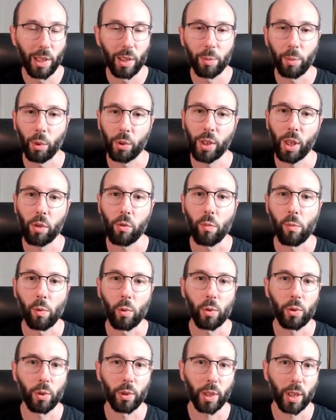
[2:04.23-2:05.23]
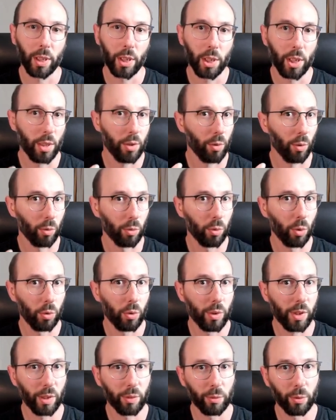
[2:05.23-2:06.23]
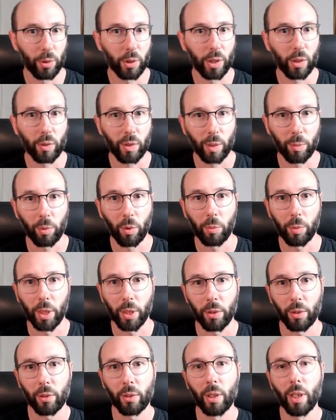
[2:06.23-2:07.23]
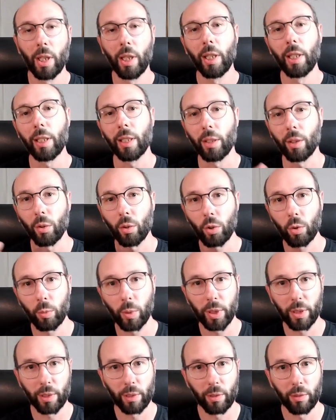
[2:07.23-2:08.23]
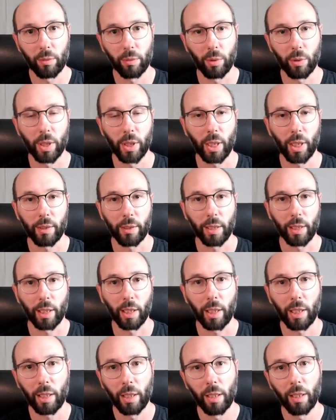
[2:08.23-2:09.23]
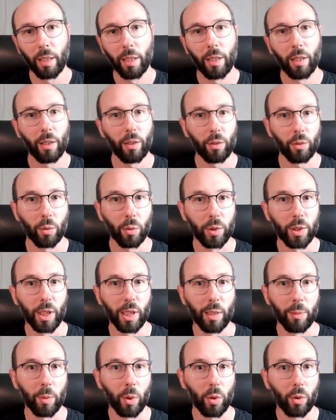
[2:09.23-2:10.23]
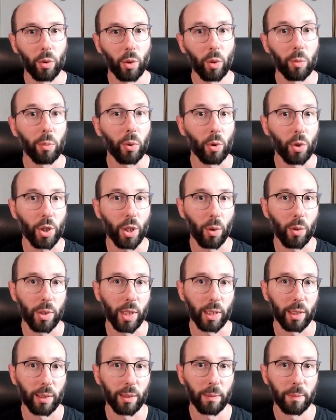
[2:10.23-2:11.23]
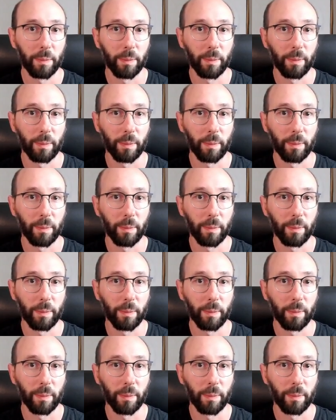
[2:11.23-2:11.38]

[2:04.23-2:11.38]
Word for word: C'est pour ça que je vais me concentrer déjà sur le cours de symphonie dans un premier temps, et ensuite venir intégrer d'autres éléments dans le projet recette.